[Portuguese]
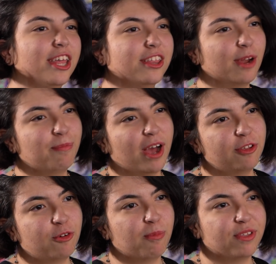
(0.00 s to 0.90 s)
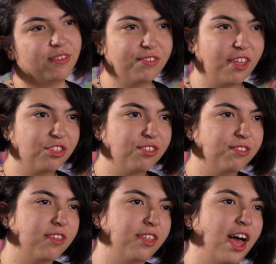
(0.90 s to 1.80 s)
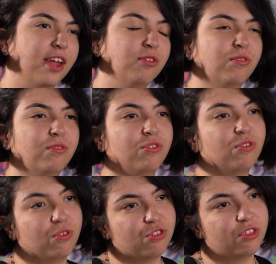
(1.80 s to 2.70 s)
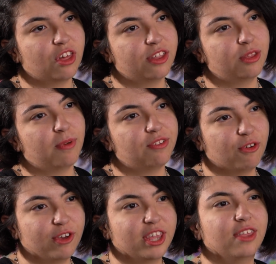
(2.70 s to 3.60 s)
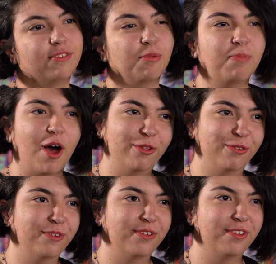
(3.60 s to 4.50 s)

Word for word: e trabalho como assistente de cenário num estúdio de animação aqui em São Paulo.